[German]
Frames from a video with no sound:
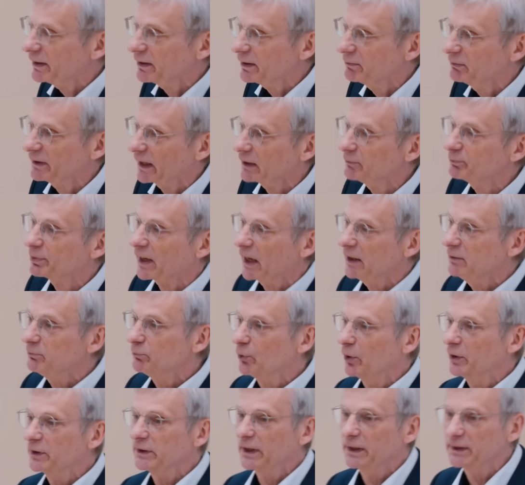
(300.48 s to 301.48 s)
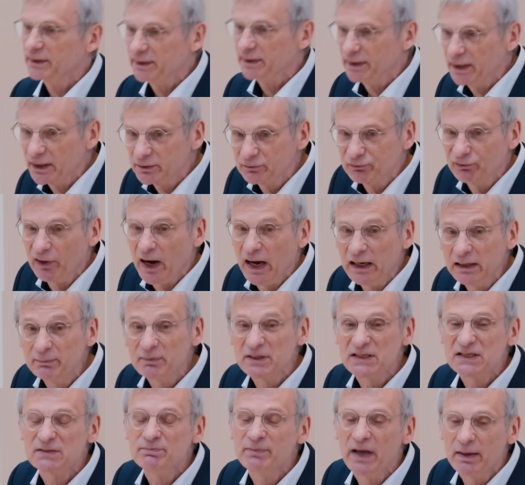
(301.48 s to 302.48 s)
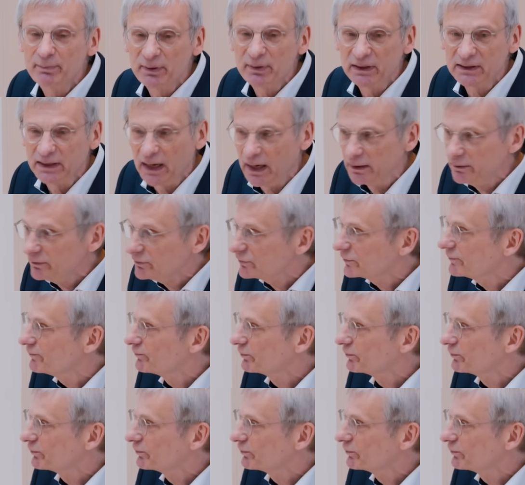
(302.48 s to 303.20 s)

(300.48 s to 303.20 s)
im Land Brandenburg regiert. Vor allem ist mir bekannt,